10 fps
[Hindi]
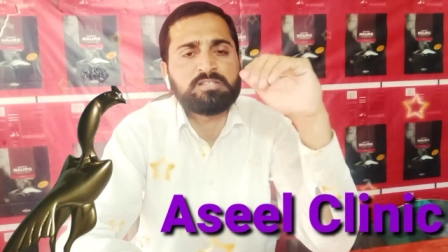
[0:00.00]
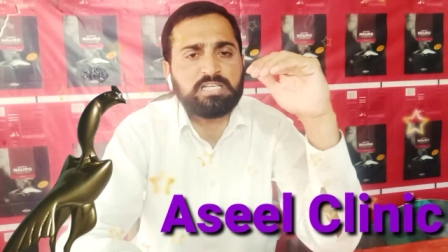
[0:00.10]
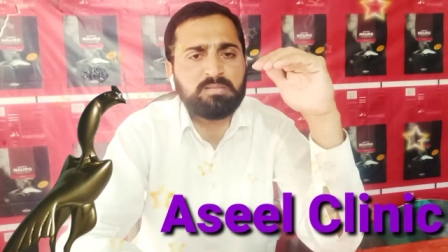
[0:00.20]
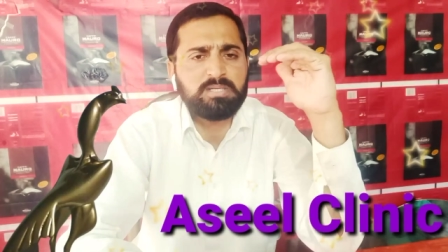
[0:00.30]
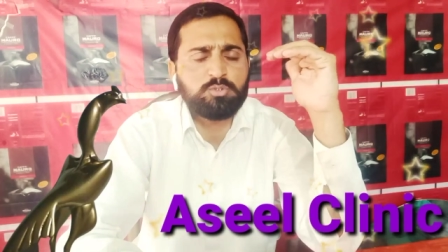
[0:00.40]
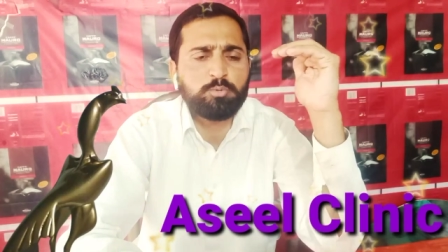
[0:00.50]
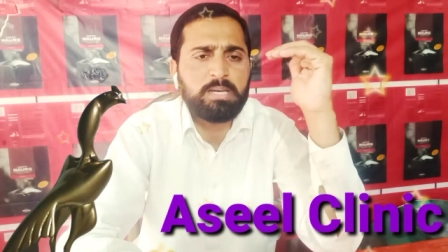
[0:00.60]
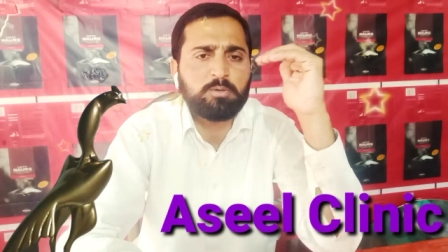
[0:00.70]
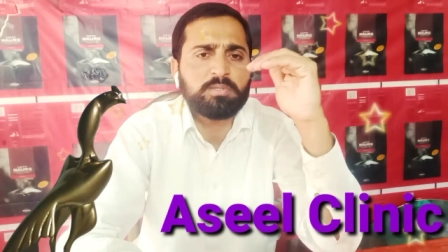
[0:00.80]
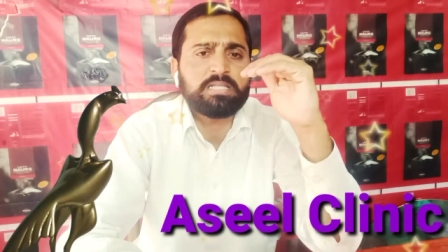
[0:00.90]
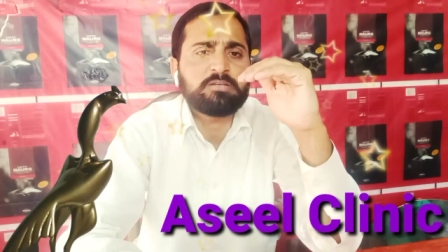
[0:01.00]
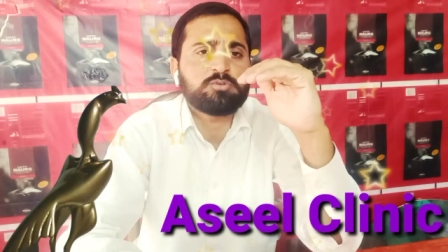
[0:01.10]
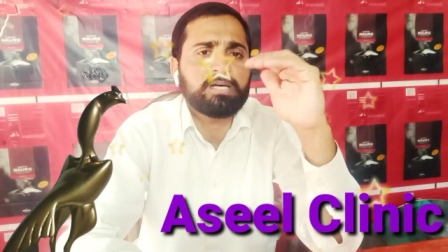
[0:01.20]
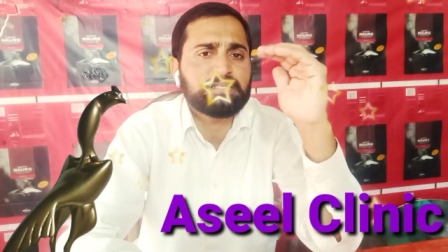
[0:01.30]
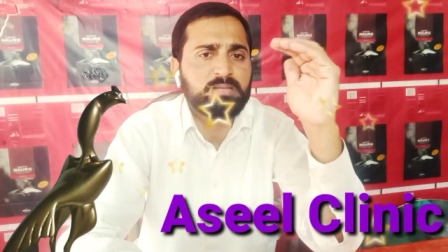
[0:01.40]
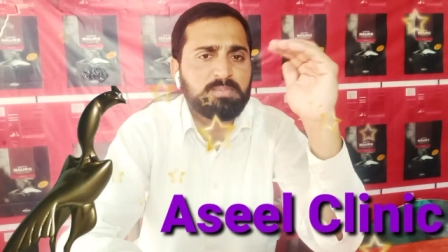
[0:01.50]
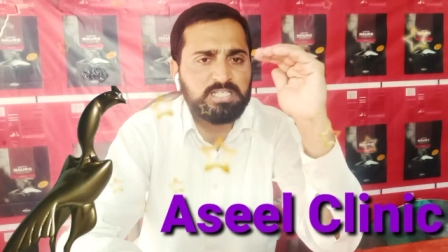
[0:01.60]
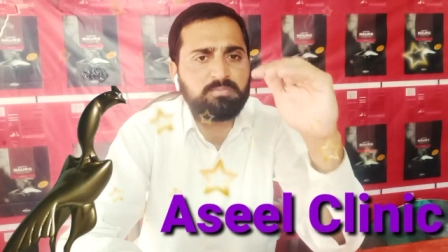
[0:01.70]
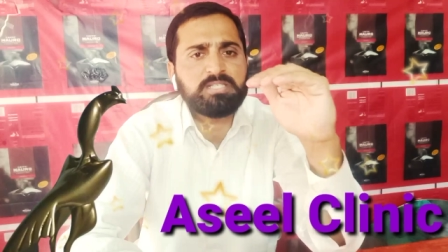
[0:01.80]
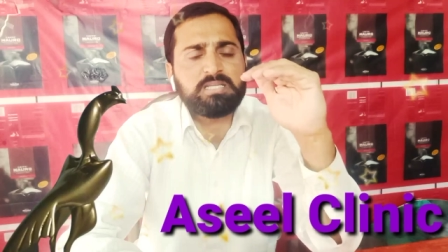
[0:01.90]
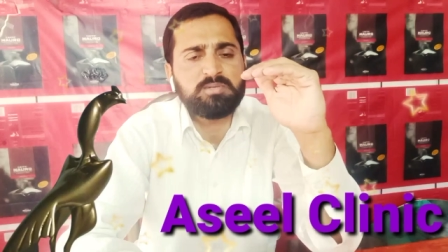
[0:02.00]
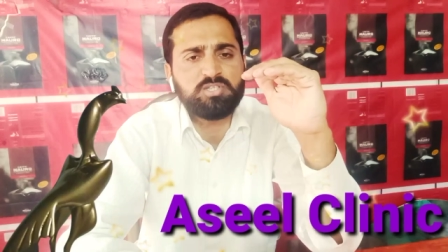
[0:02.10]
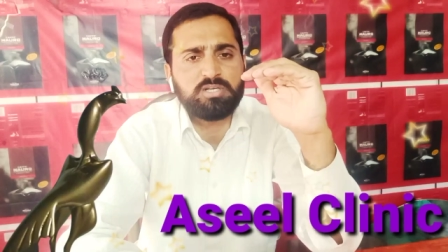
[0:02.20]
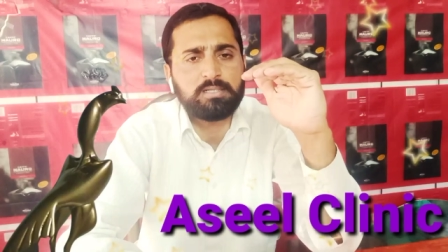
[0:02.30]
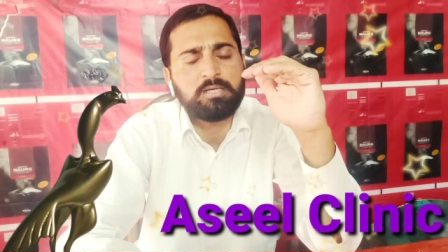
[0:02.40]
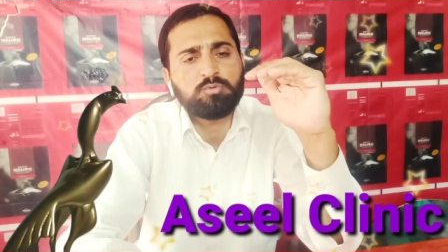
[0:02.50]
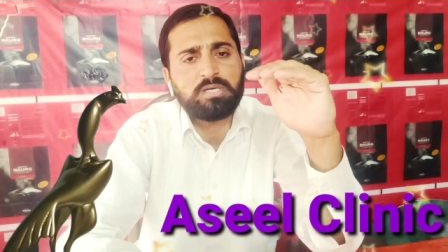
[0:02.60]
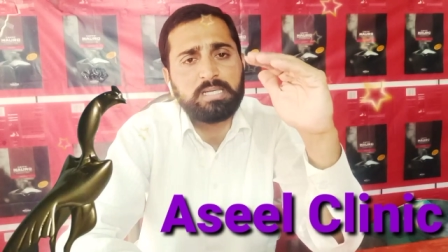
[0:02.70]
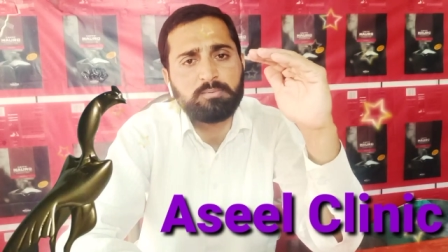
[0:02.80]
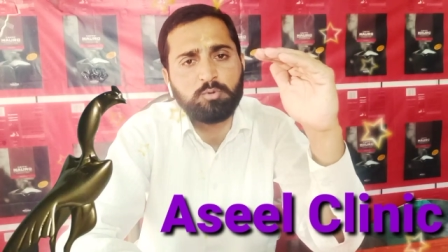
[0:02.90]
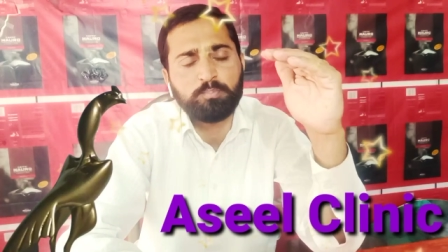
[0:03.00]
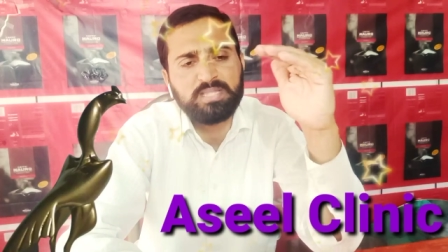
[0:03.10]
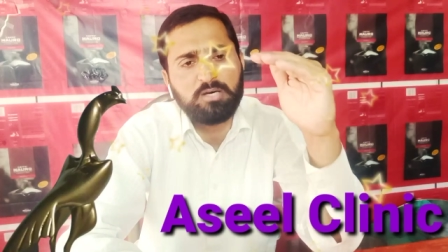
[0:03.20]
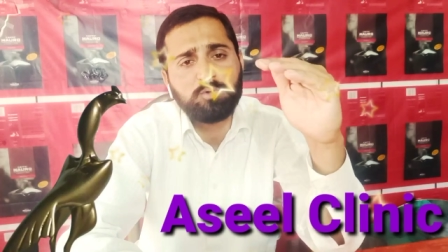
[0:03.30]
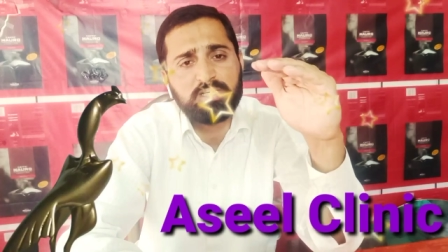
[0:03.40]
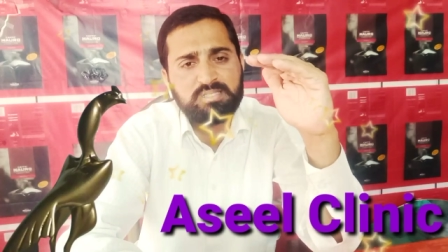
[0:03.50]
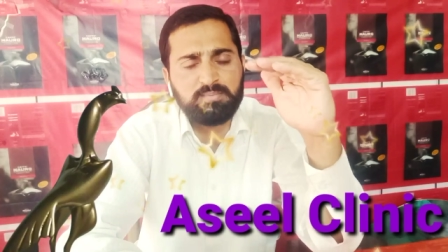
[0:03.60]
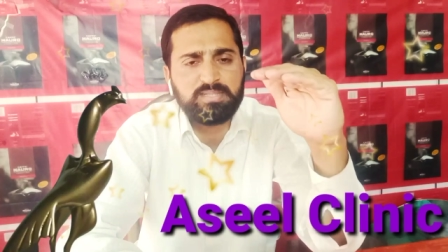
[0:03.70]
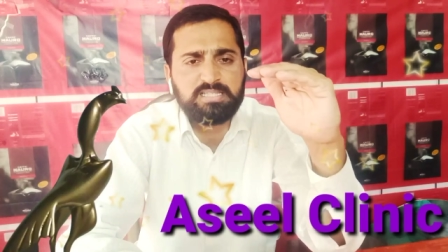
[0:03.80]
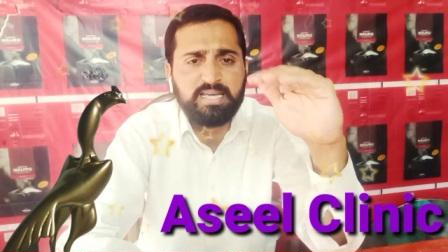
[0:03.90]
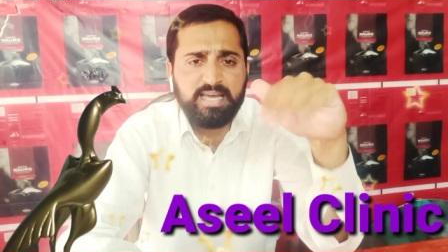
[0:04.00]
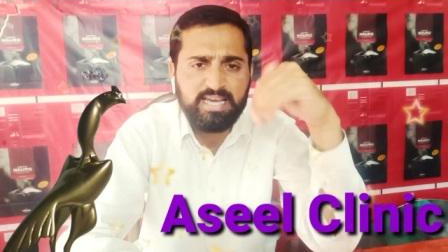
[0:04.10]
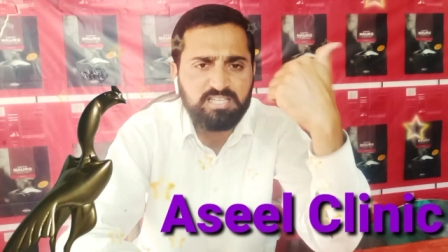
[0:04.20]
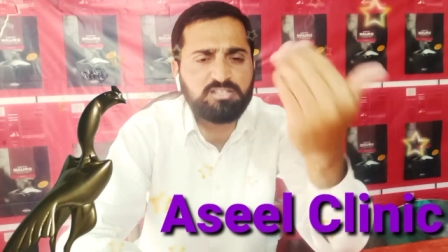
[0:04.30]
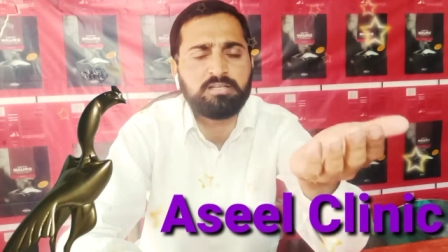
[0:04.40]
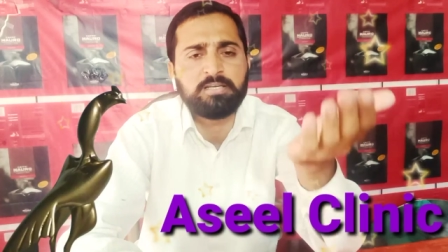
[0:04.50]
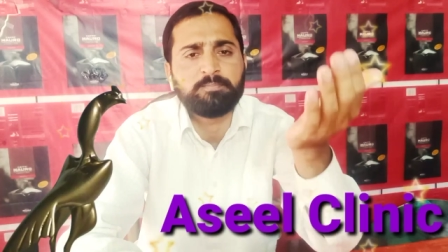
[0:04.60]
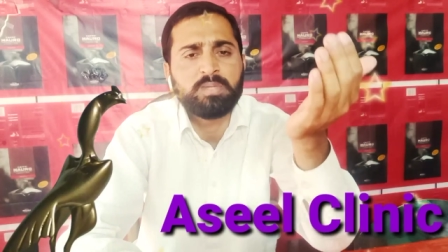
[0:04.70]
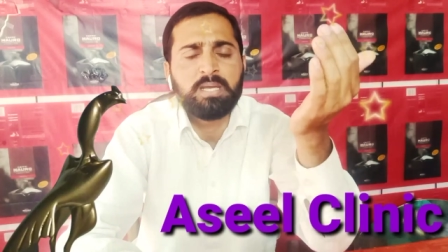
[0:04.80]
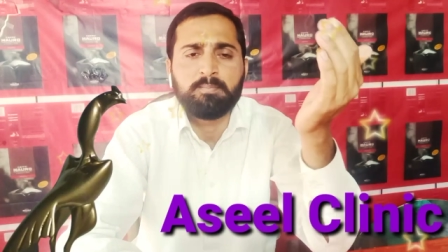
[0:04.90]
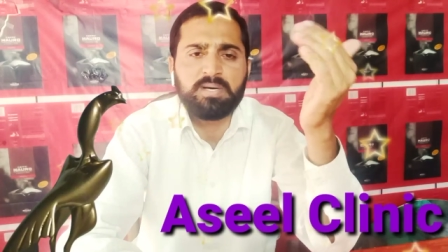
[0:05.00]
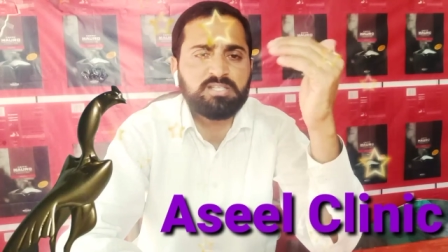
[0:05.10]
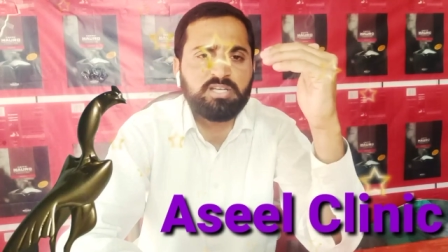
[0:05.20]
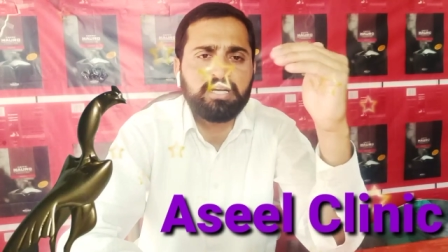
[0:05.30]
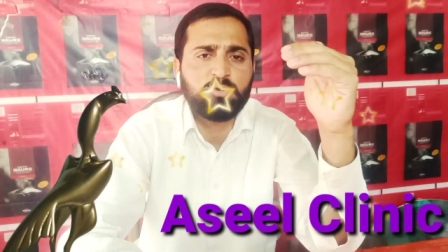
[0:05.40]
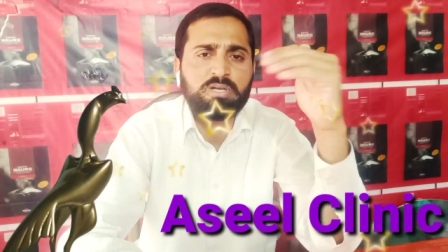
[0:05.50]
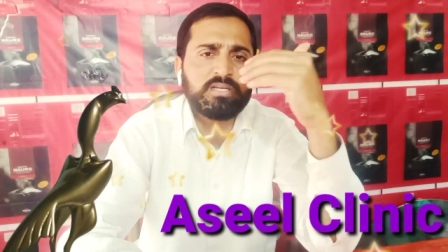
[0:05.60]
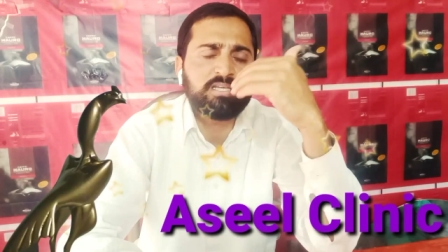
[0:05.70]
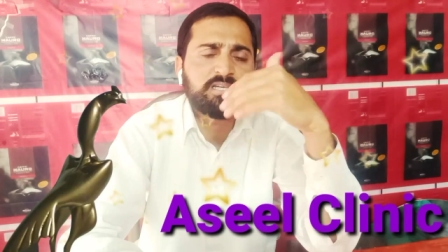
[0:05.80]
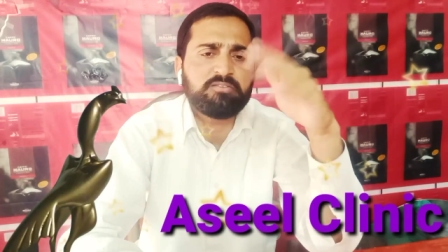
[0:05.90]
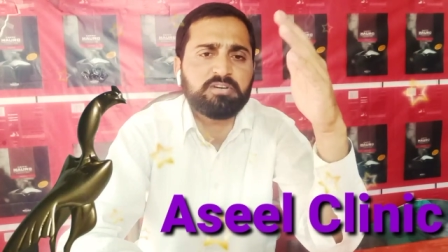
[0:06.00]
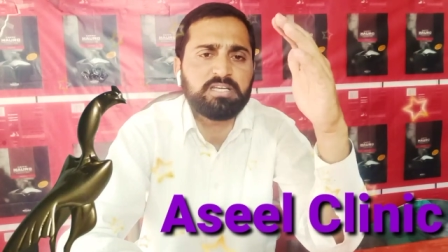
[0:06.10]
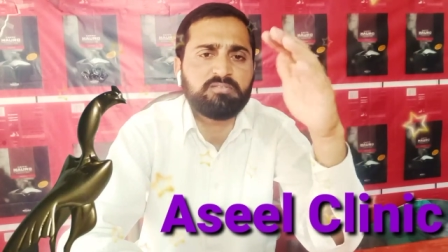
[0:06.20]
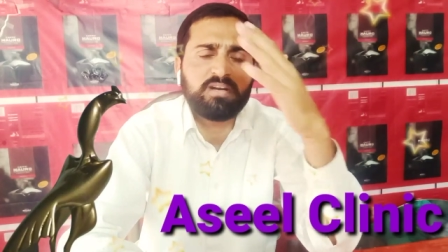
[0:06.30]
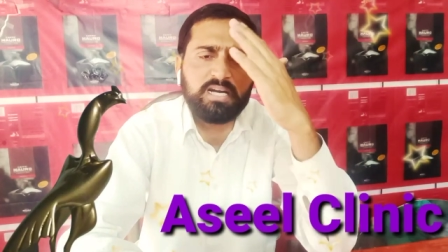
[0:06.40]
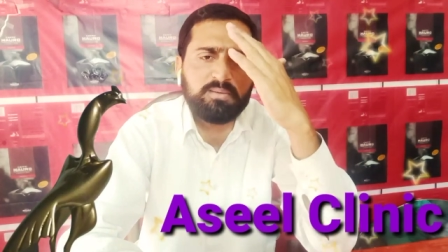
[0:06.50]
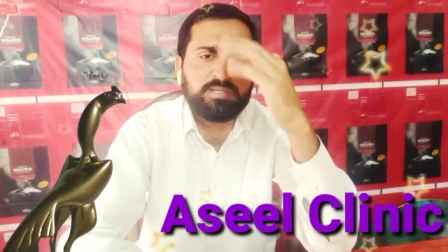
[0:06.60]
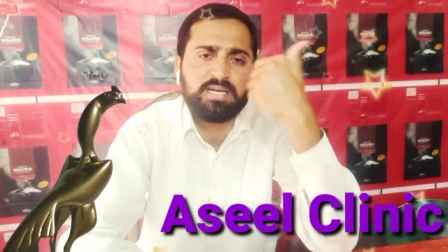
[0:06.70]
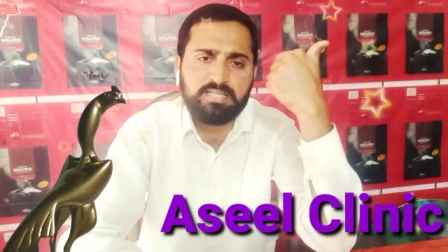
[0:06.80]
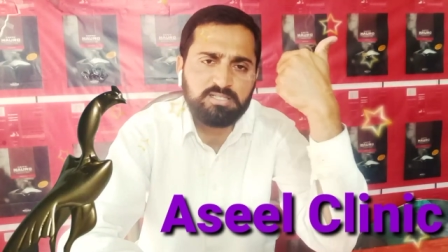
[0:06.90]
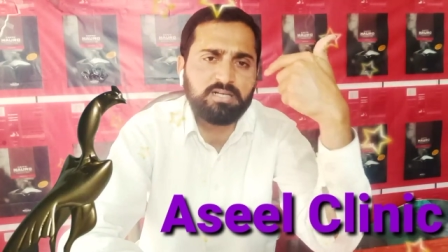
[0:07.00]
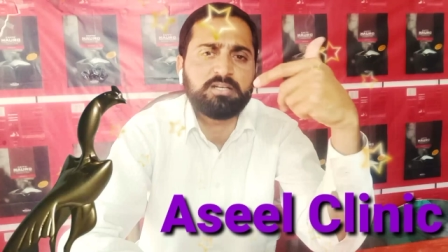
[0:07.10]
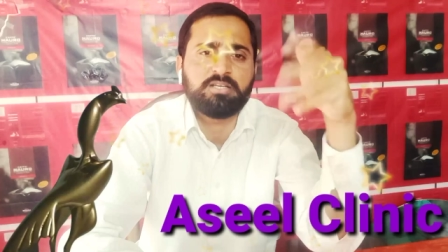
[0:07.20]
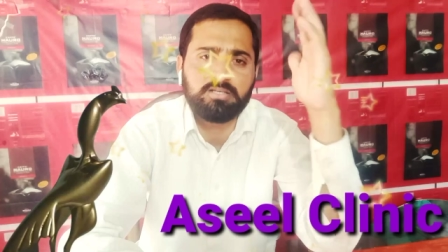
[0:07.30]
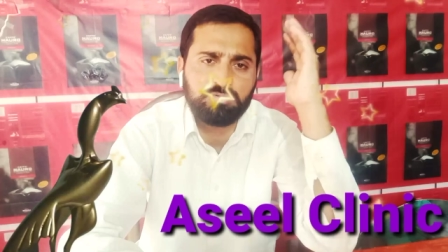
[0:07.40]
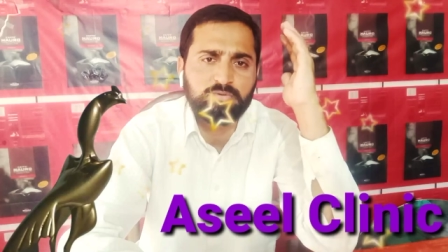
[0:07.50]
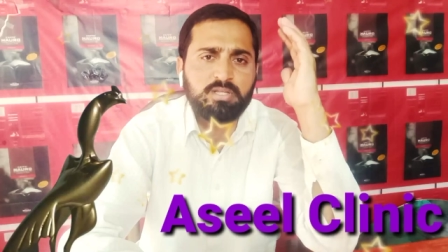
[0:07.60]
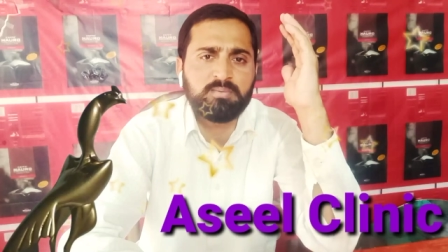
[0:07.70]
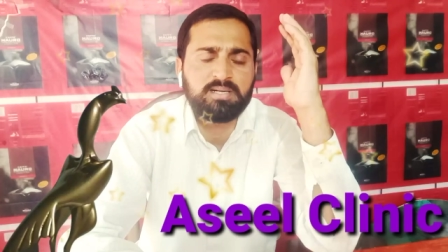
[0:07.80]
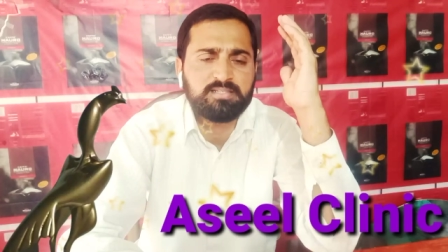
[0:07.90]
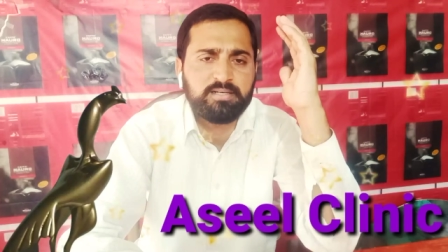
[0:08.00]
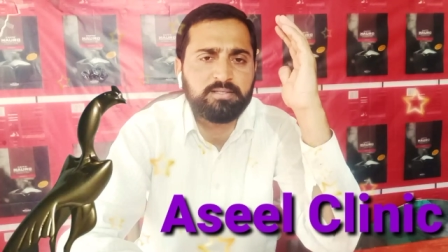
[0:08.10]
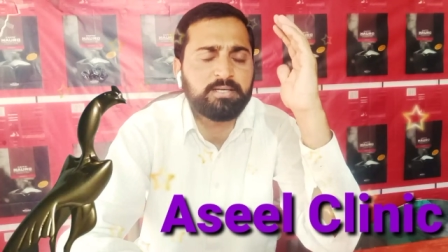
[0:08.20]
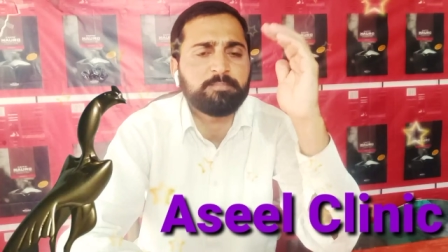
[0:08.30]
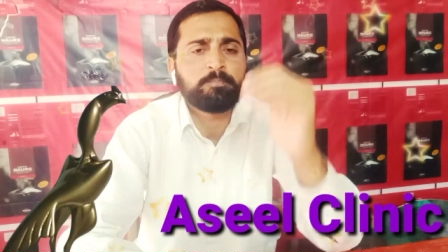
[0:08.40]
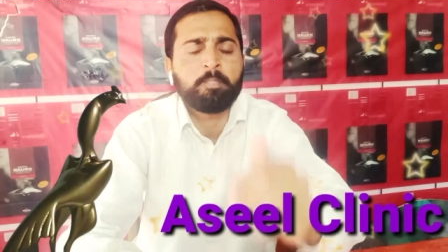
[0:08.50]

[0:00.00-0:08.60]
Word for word: साथ में जो भी आपको बताता हूँ उसका असल मकसद भी साथ में शेयर करता हूँ ताकि आपको पता हो कि असल में ये है किस लिए बस ये ना हो कि लकीर के फ़कीर फ़लाने बताया था चल ठीक है दे मार साढ़े चार